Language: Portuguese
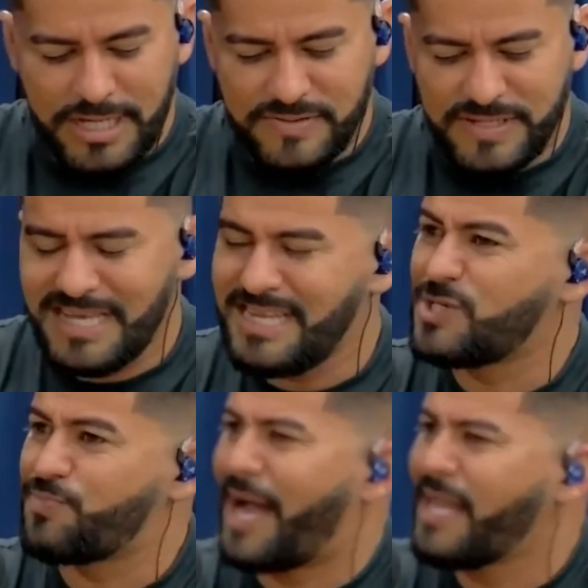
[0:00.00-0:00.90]
às vezes ele
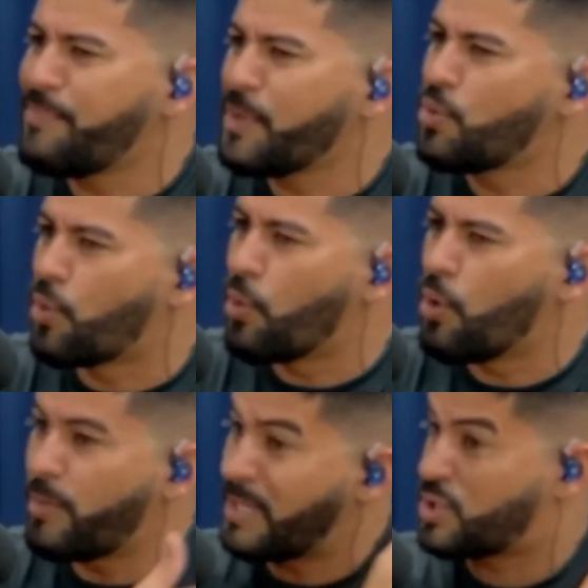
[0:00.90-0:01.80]
espalha pelo
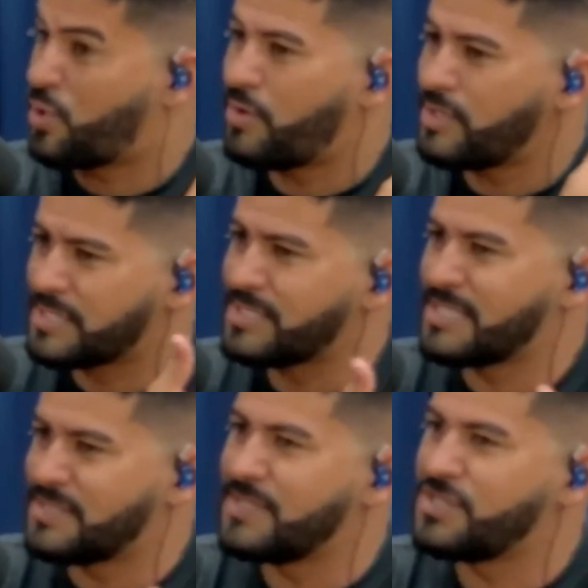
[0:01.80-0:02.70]
corpo, as costas,
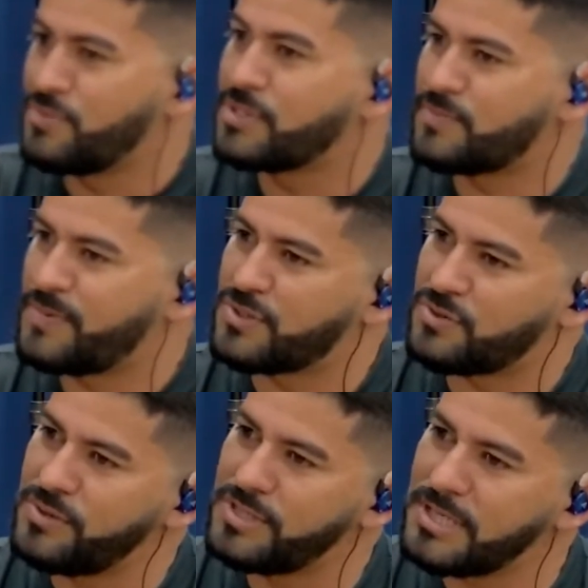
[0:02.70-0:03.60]
espalha. às vezes, de
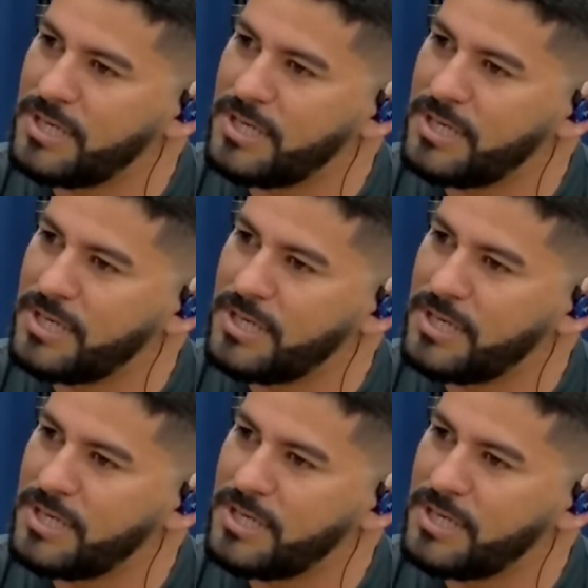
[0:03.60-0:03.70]
pessoas. O que, que